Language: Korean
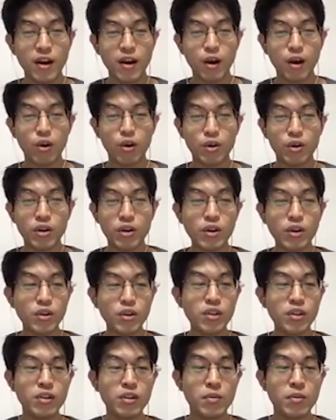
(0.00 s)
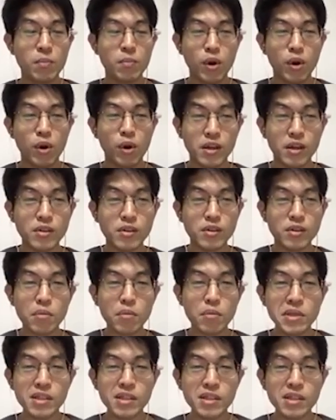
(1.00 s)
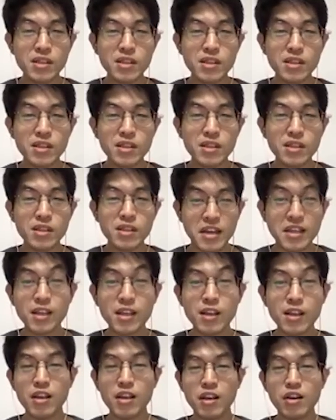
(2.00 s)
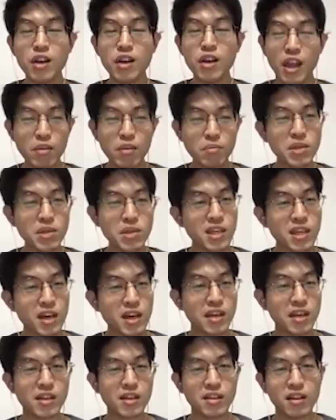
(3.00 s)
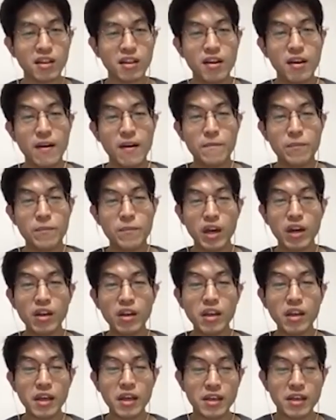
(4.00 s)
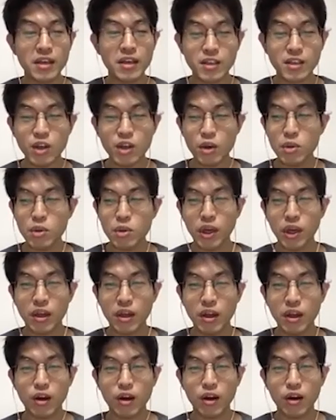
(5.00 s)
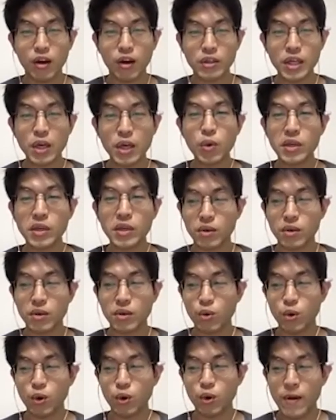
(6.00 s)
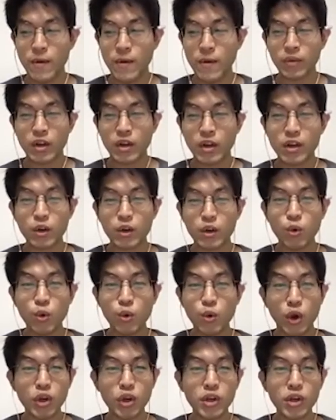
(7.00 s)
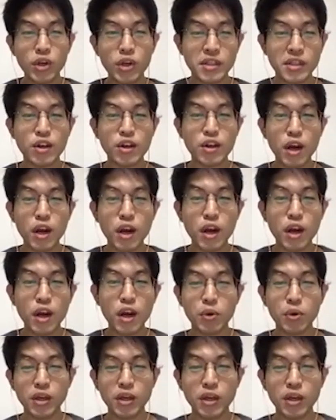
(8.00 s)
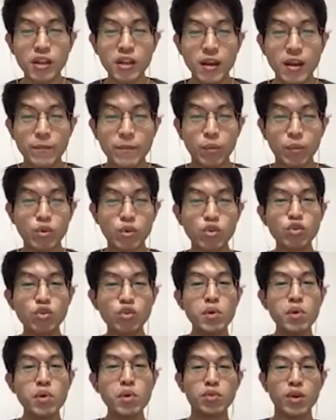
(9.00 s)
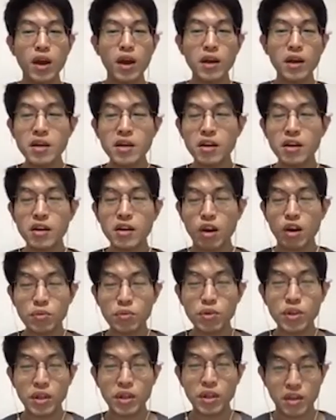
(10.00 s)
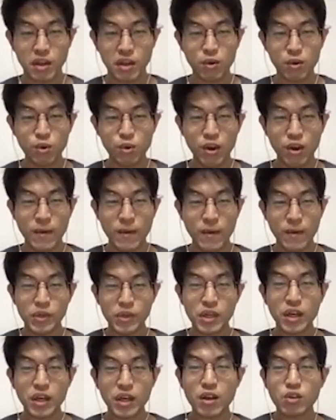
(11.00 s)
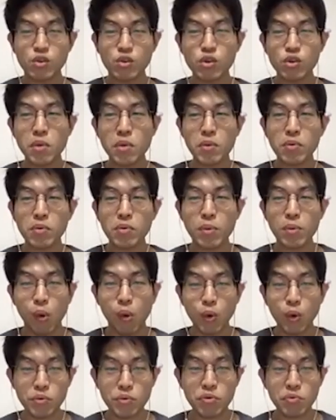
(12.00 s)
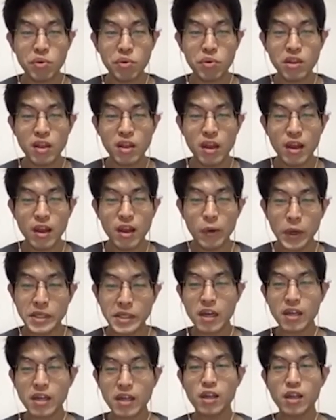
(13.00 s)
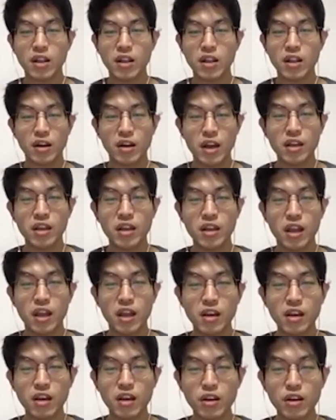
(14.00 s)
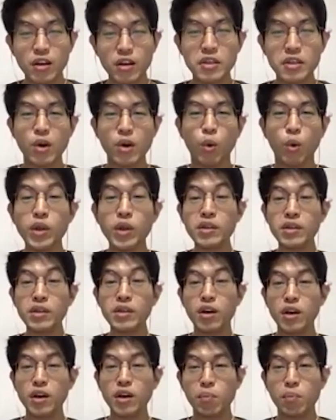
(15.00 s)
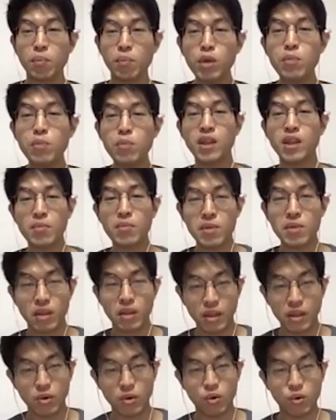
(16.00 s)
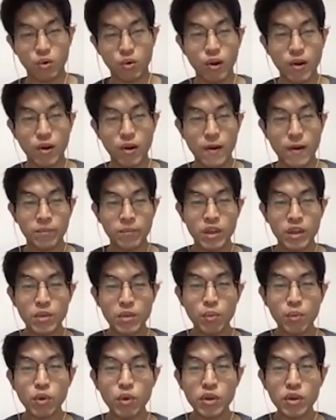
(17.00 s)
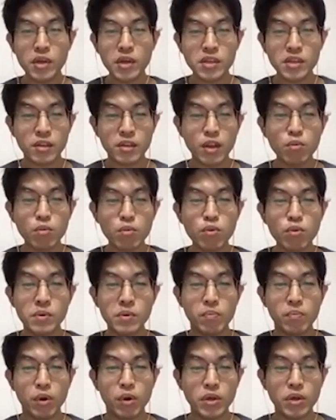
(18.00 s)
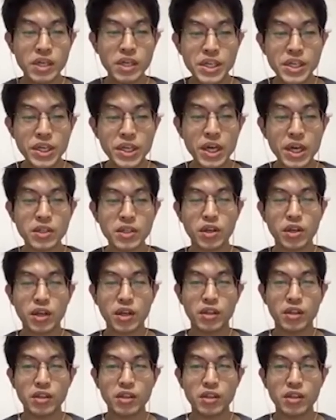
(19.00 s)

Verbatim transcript: 이런 뭔가 이런 서비스가 있었네? 이런 개념 자체가 있었네? 라는 게 이제 처음에 되게 새로 왔었고 그리고 여기를 이제 들어가 보니까 주주명부도 항상 그냥 업투데이트 있고 제가 주주명부를 보고 싶으면 회사한테 연락을 하는 게 아니라 그냥 제가 온라인 들어가서 보기만 하면 되는 거고 이 모든 게 이제 너무 실시간성이라든지